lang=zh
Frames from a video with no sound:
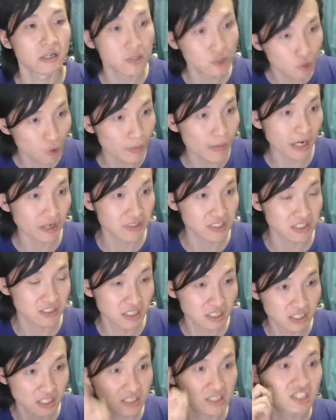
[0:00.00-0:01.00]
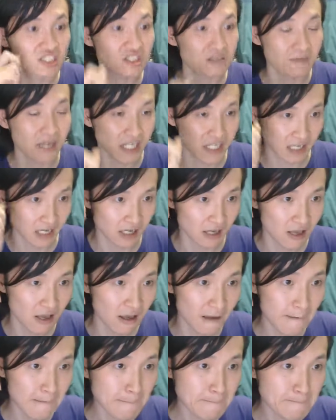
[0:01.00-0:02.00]
坐标系，这是个致命的、
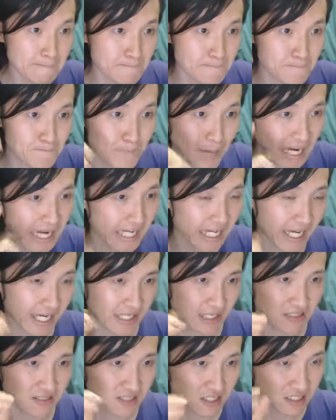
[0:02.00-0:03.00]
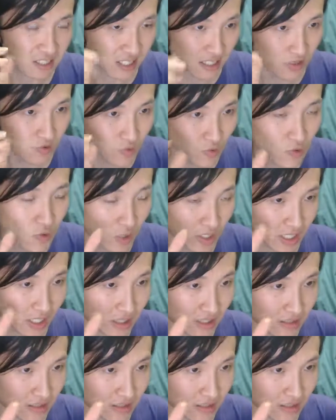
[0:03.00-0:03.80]
卑劣的，这是一个愚蠢的、